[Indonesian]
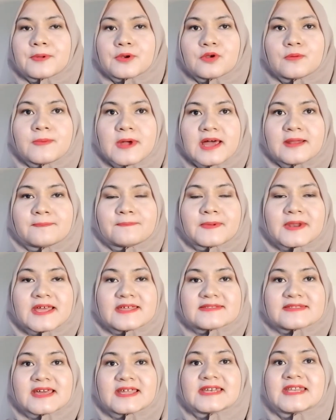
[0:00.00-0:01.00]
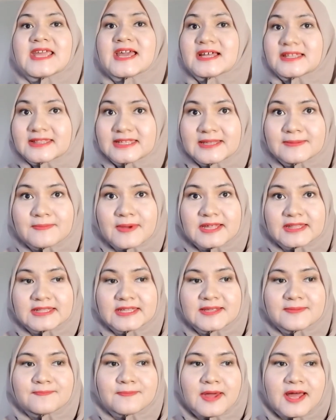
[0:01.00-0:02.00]
perubahan perasaan yang
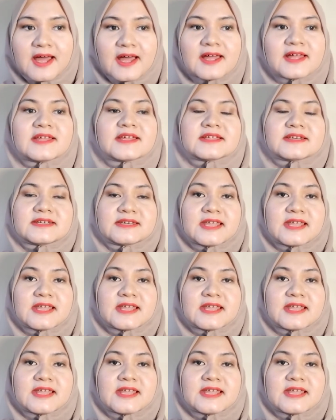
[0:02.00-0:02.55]
tiba-tiba